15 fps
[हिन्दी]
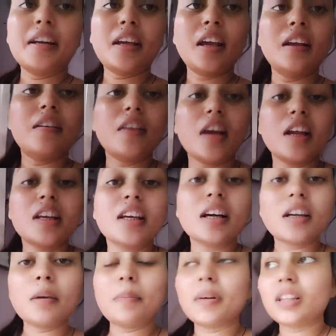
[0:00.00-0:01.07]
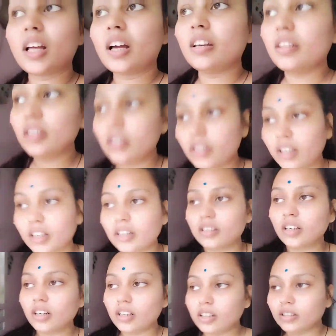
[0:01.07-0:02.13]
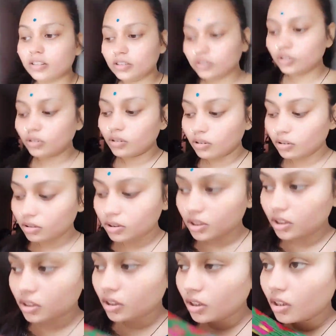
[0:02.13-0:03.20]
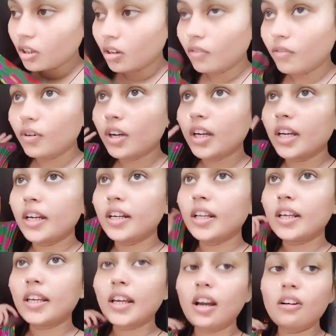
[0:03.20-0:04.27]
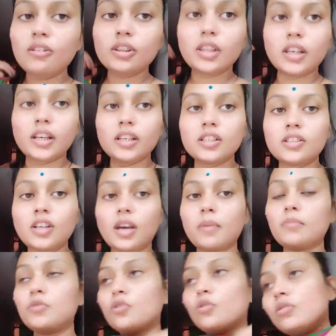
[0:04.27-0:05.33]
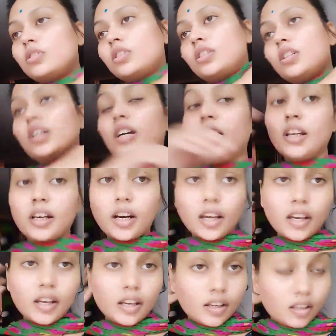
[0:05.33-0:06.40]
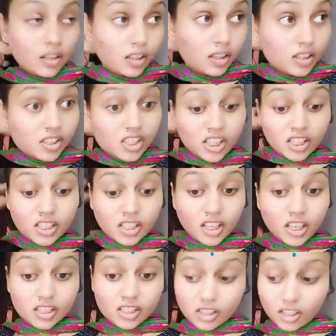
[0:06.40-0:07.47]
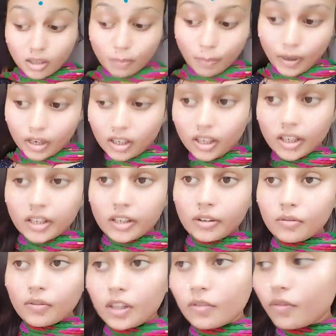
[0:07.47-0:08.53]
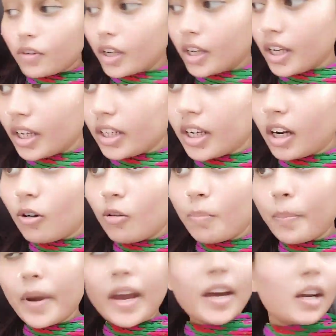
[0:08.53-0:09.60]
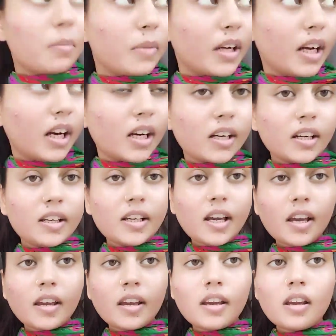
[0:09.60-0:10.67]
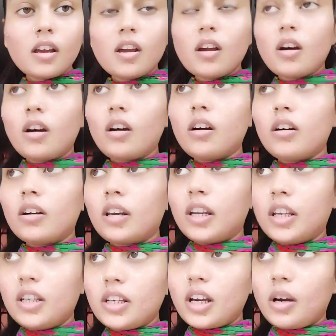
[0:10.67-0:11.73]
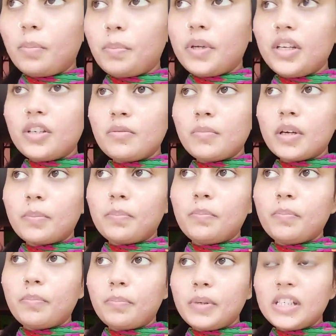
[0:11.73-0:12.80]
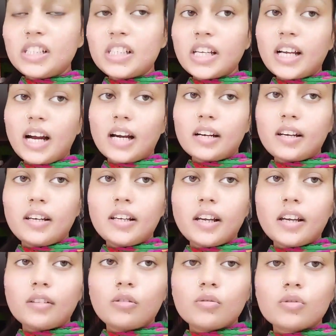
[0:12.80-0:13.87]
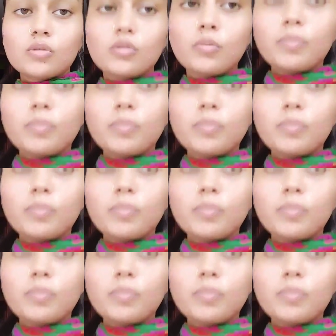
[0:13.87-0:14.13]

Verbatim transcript: खेल रही अनिका के पता नहीं ये ना जो वो कीड़े क्या होते हैं इस टाइम जो निकल रहे हैं चीटे जिनके पंख लगी हुई वही अनिका को पैर में काट लिया है और एक यहाँ पीठ में पीछे काट लिया है तो उसको